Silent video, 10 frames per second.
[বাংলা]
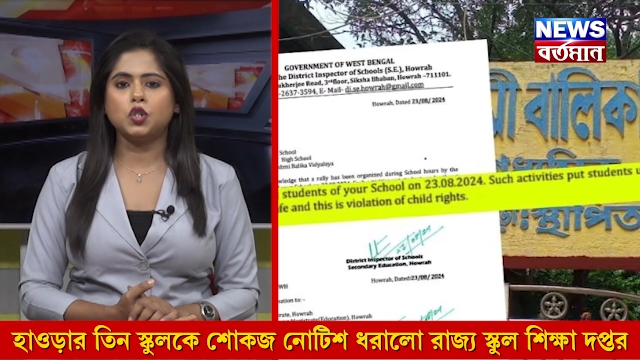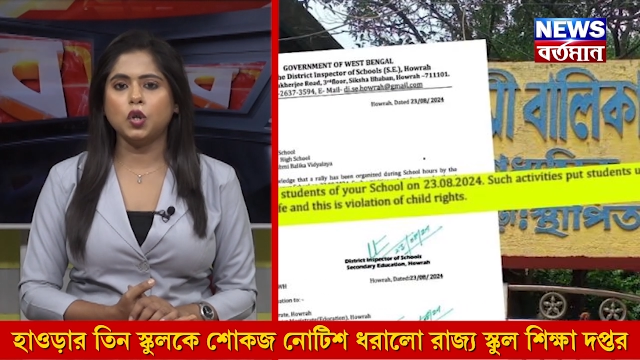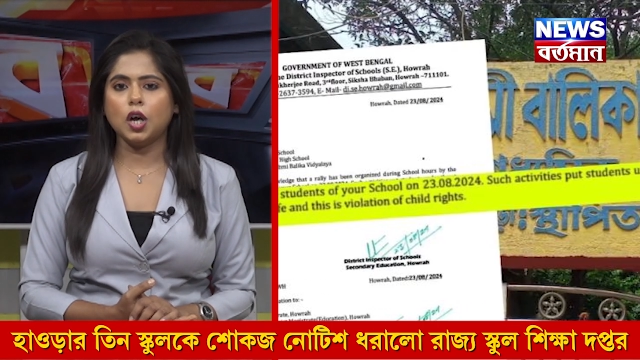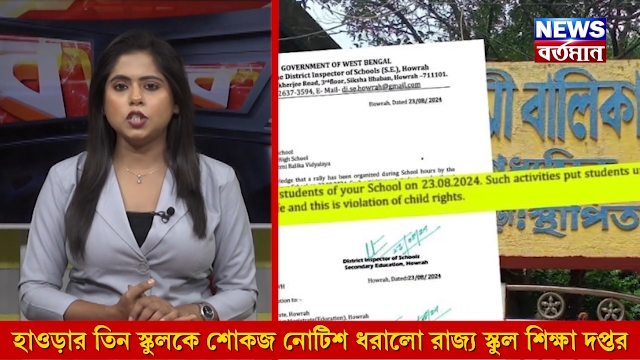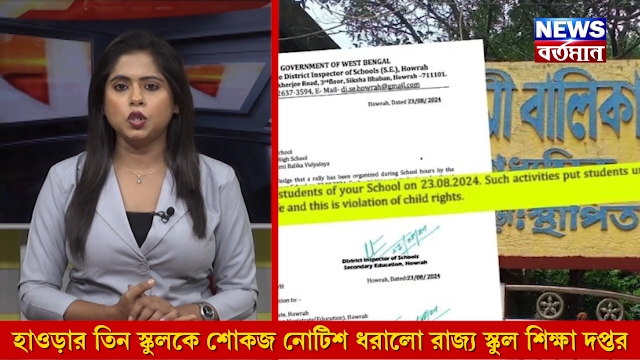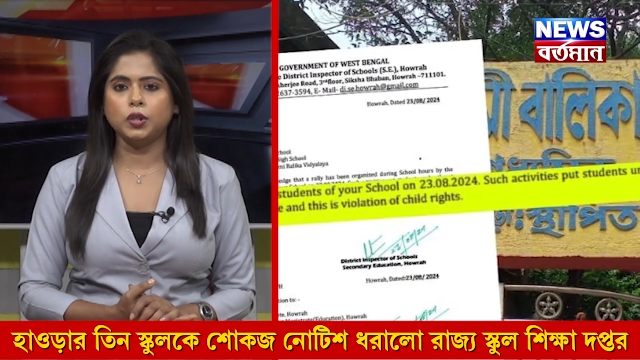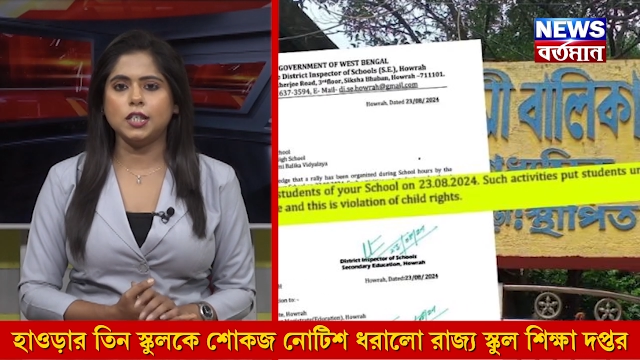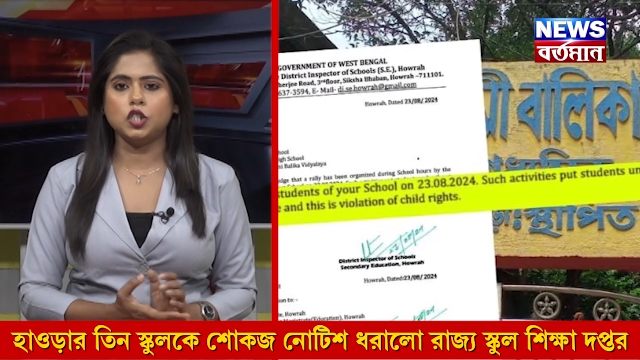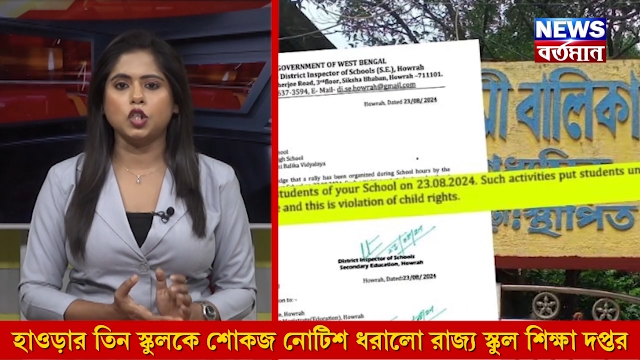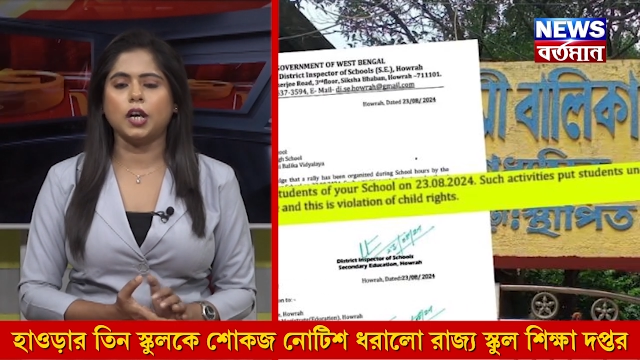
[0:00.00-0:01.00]
সোকজ
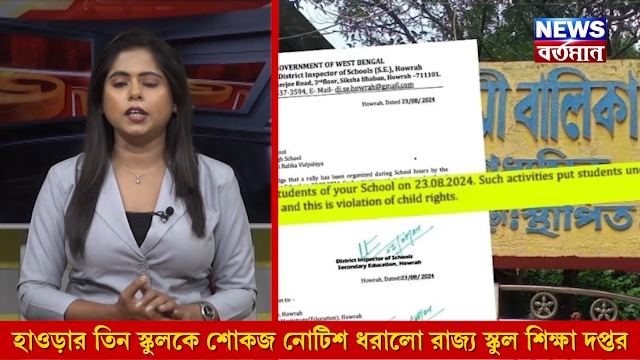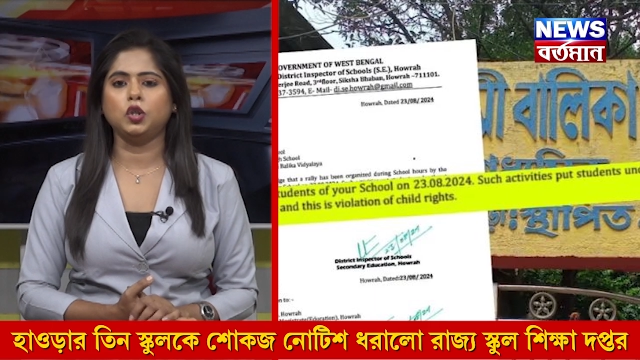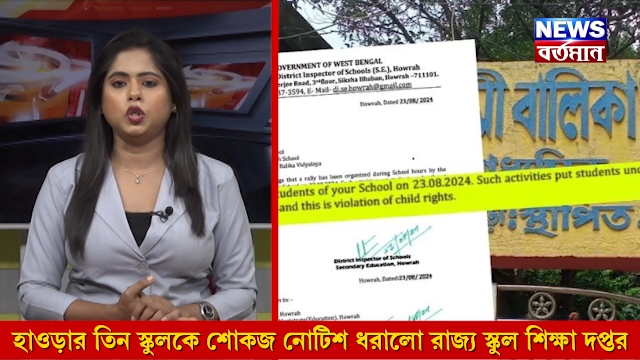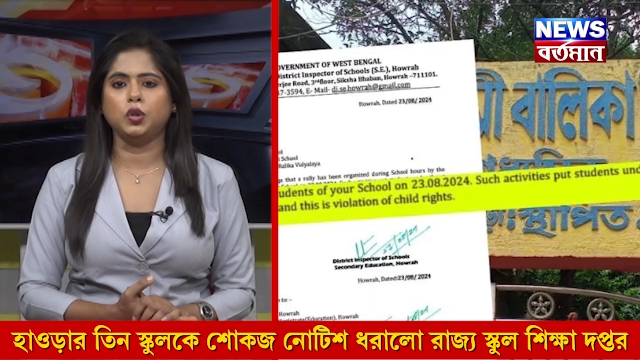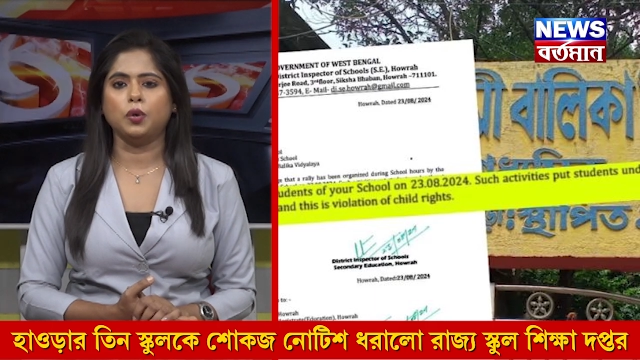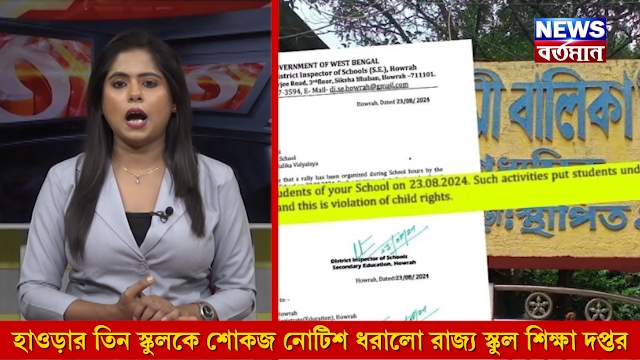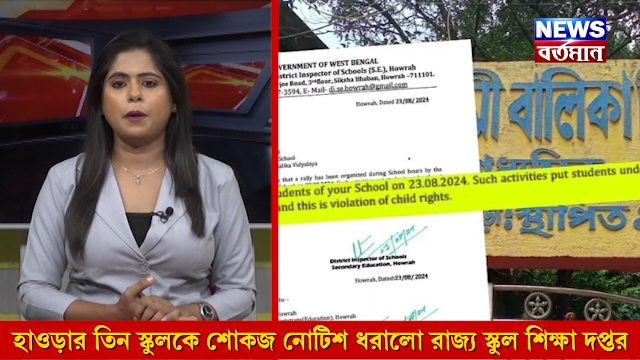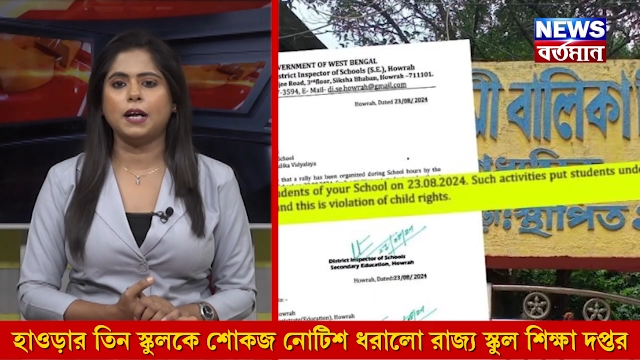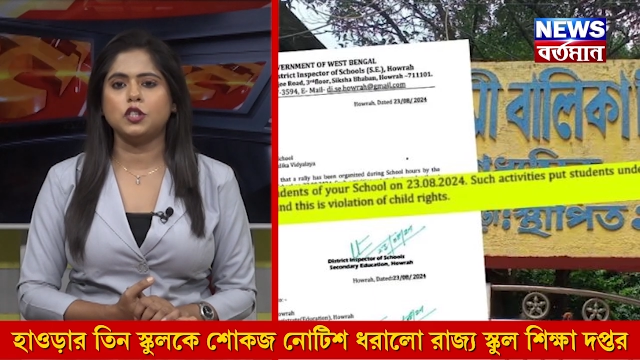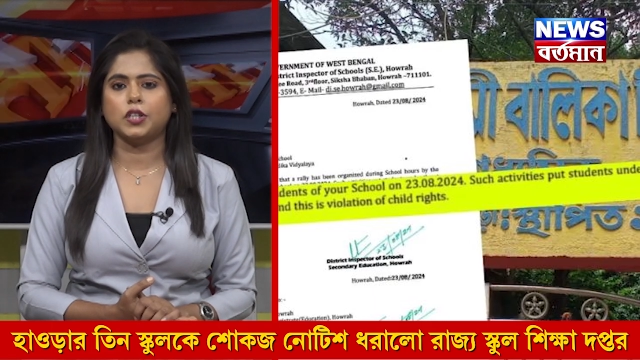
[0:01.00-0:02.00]
নোটিশ ধরানো হলো
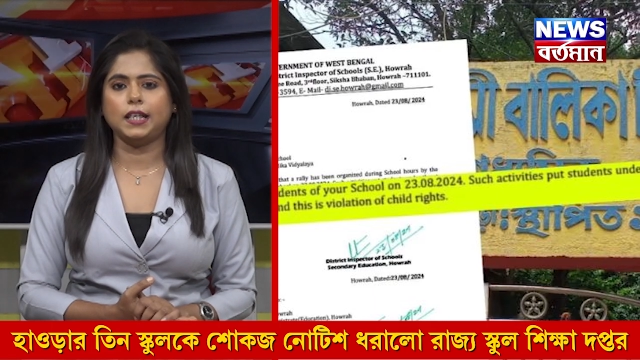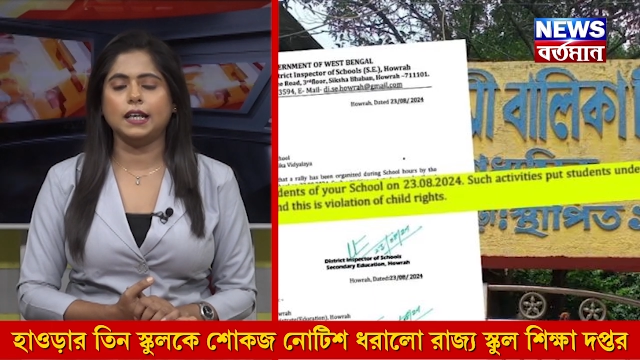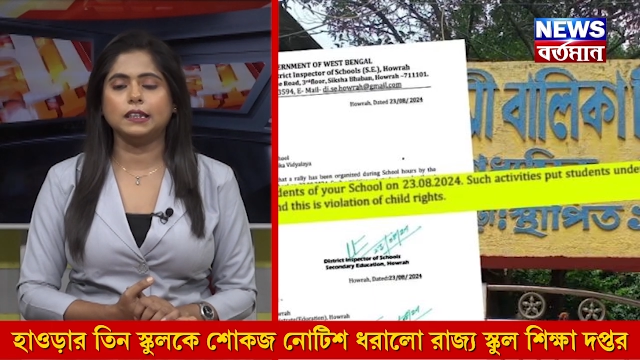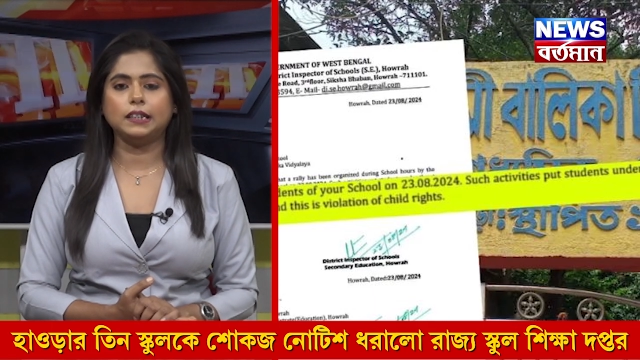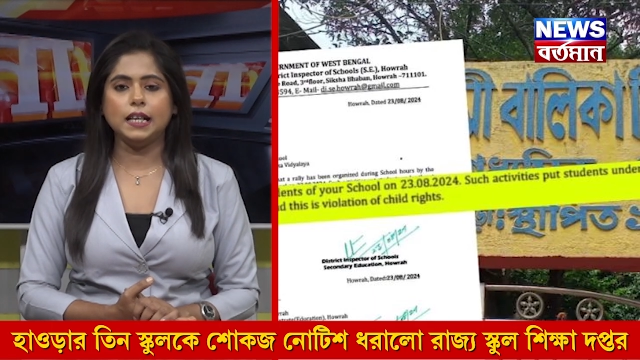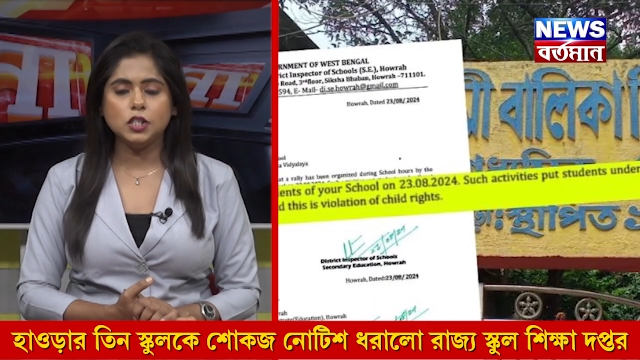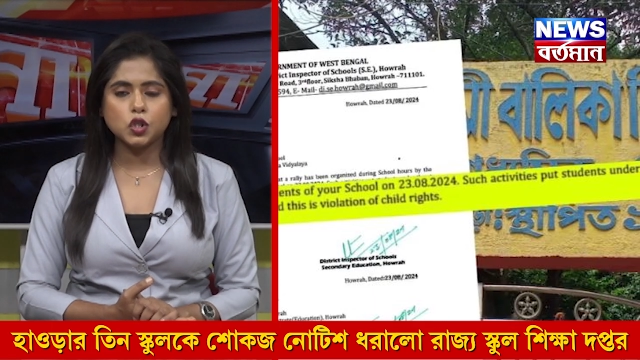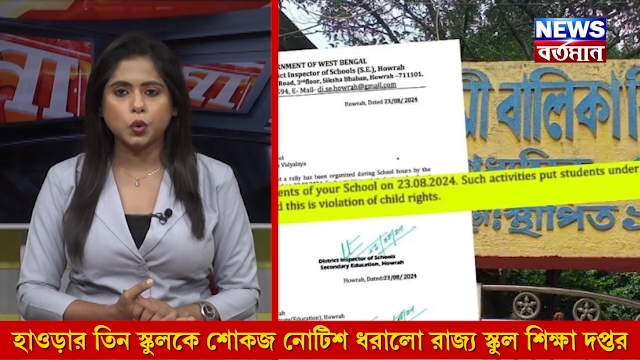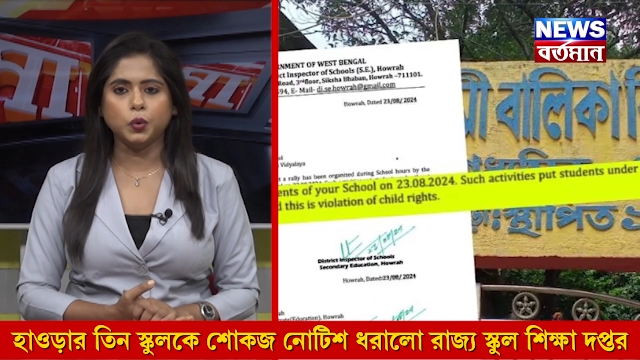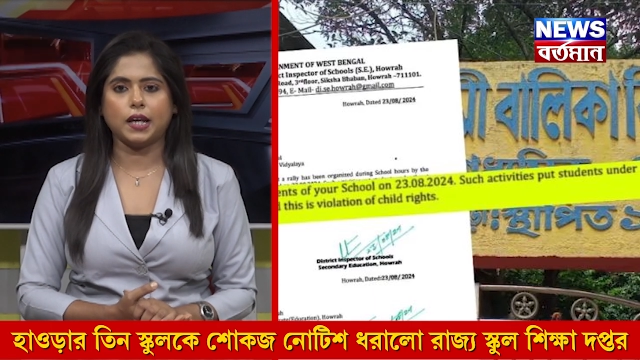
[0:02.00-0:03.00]
হাওড়া জেলার তিন
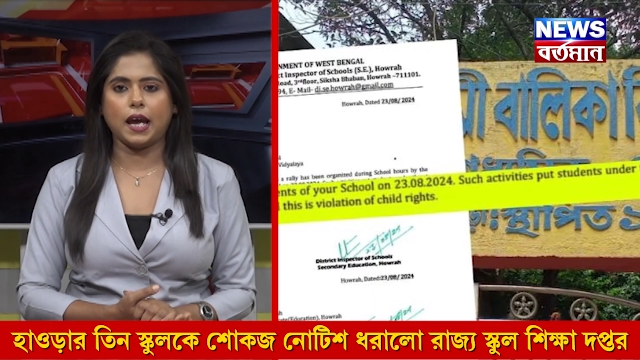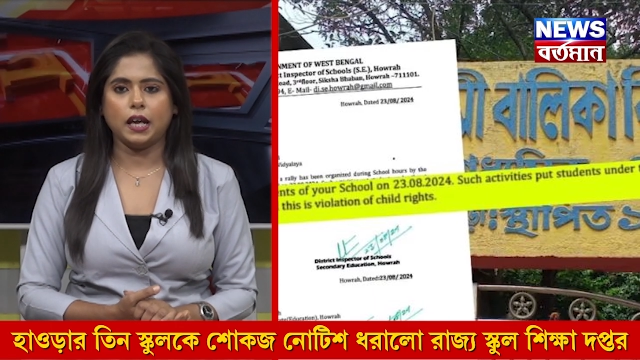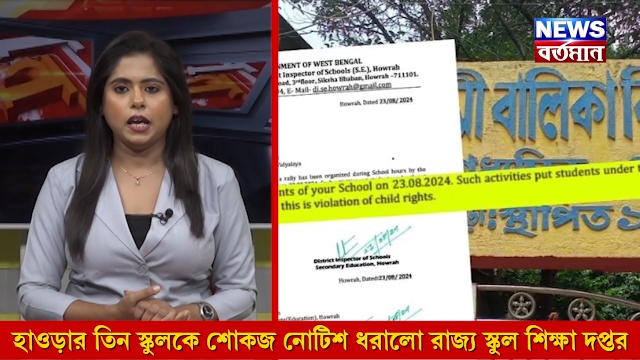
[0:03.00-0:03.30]
স্কুলকে